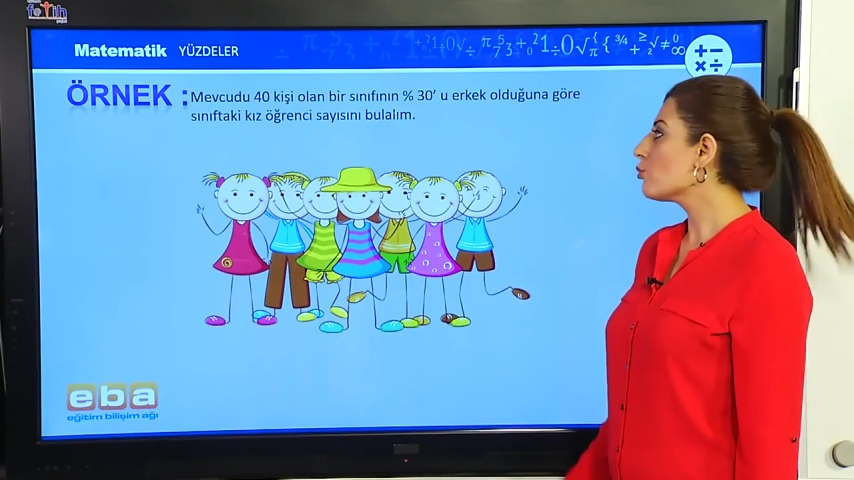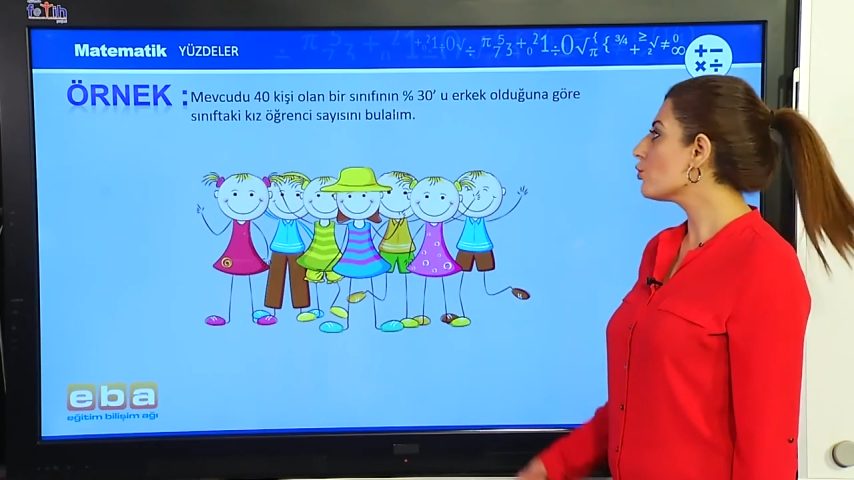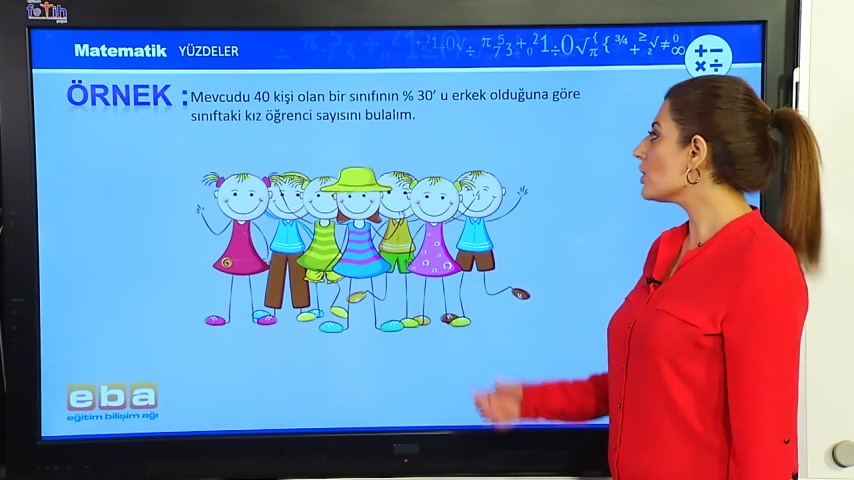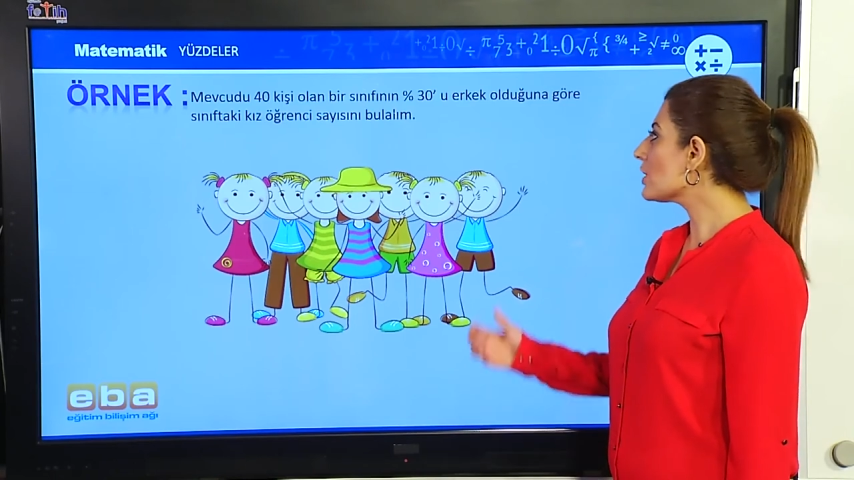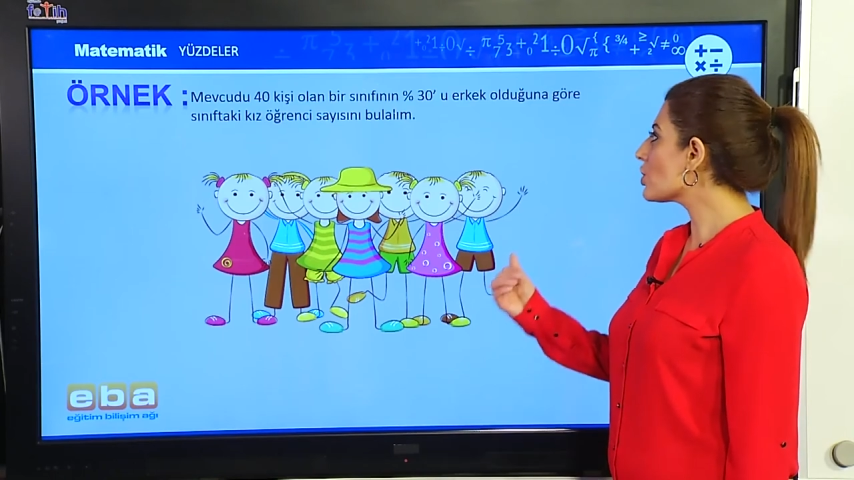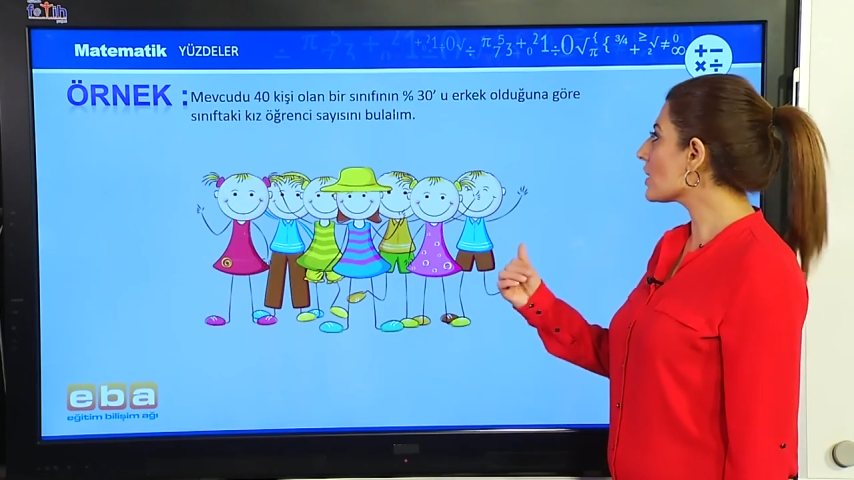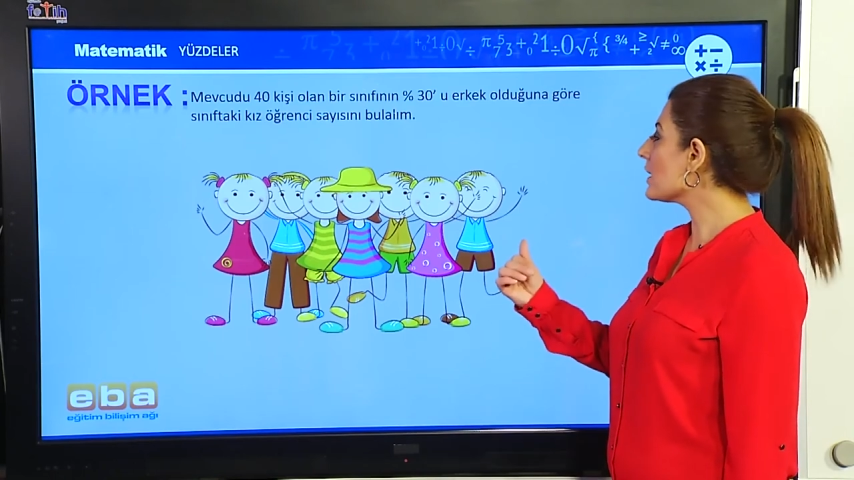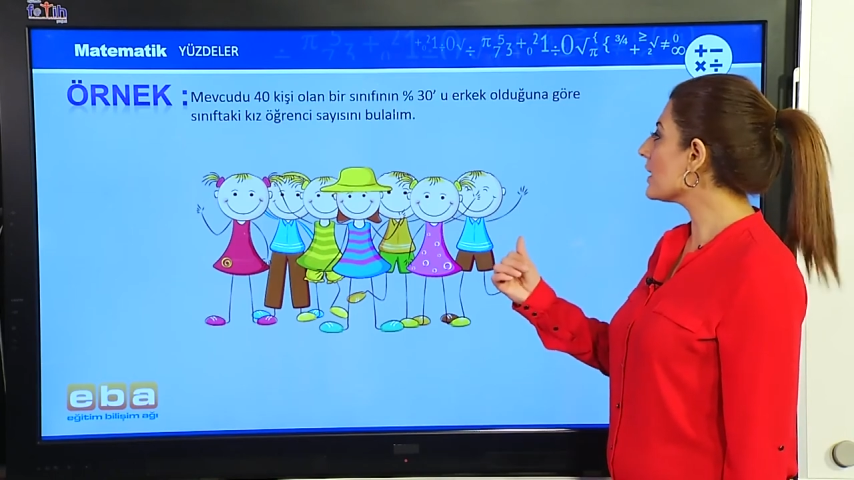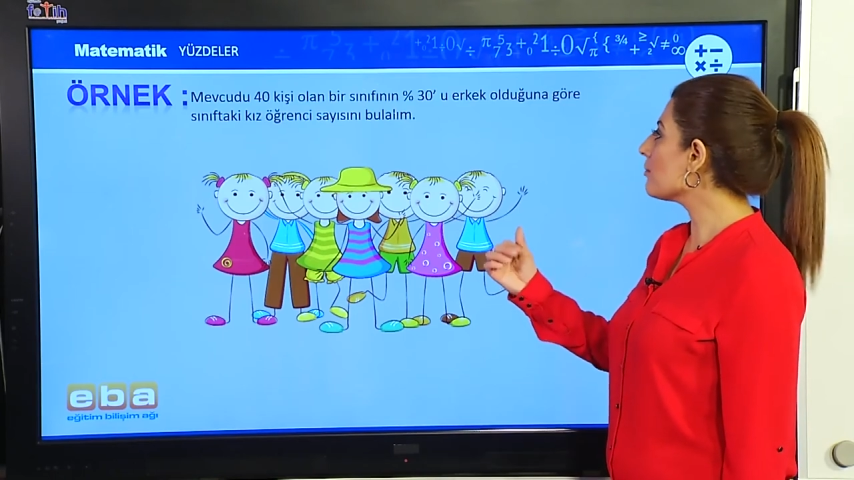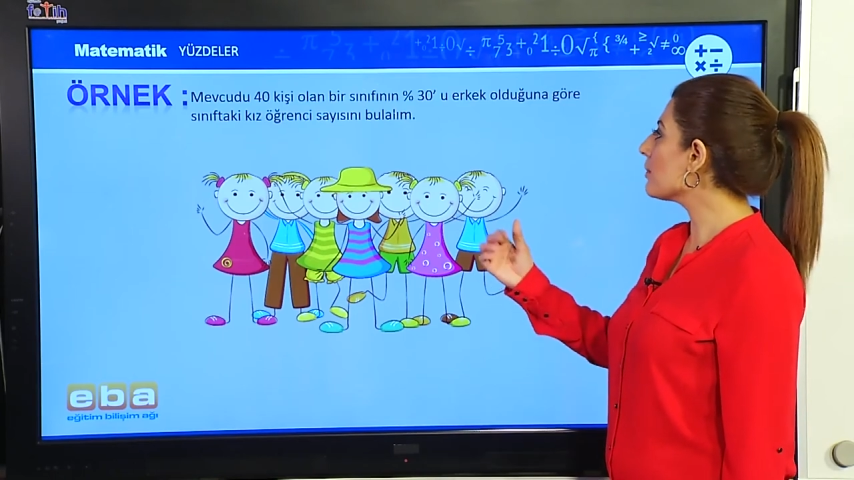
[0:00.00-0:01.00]
Bunu iki
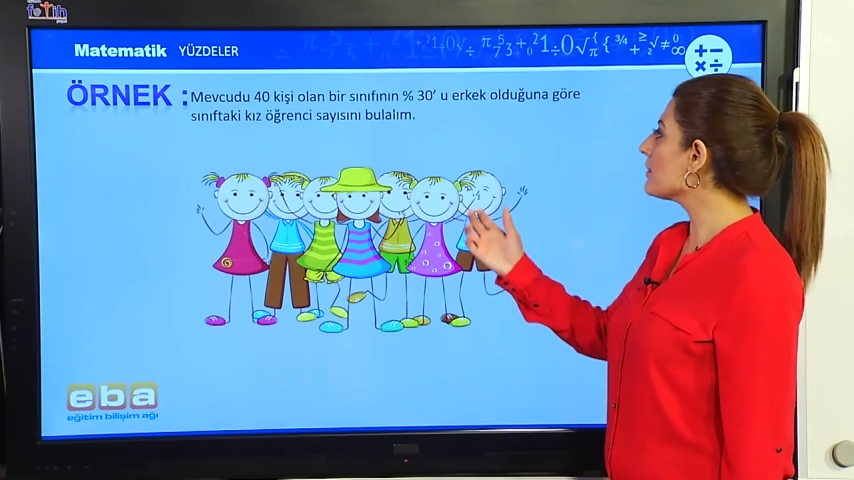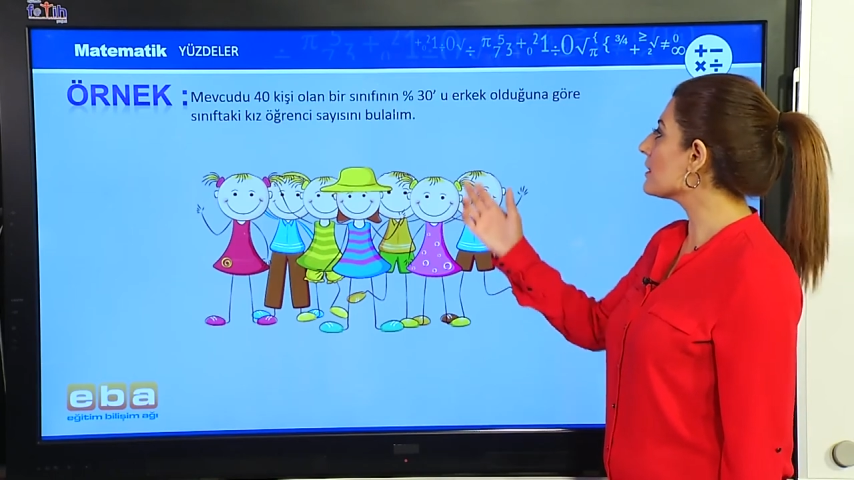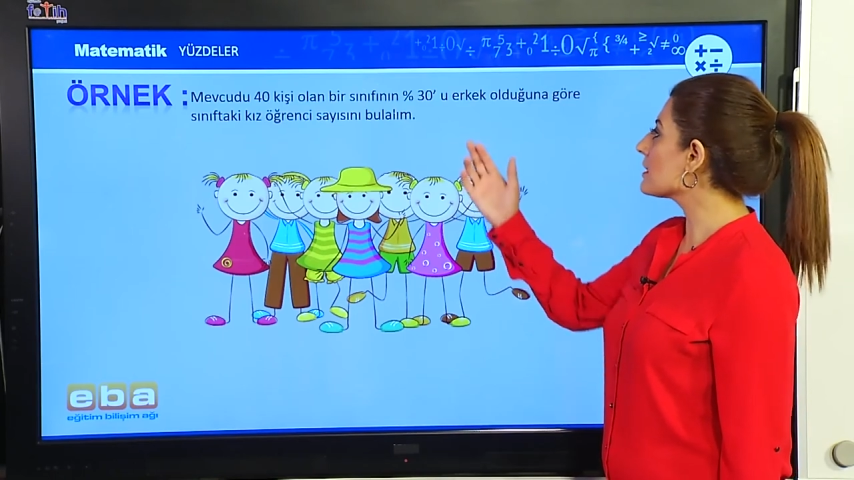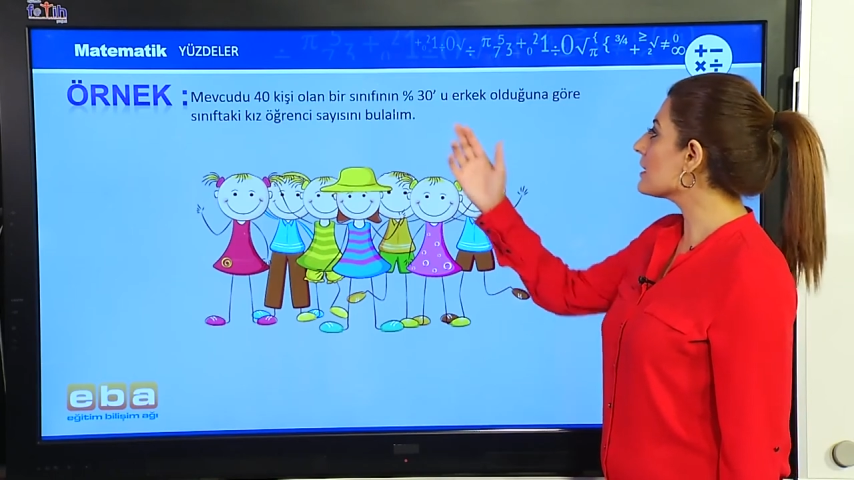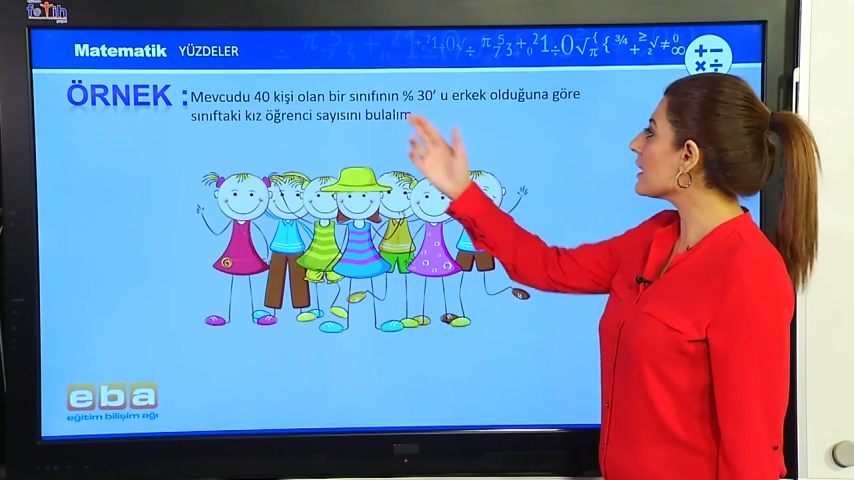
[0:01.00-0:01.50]
şekilde yapabiliriz.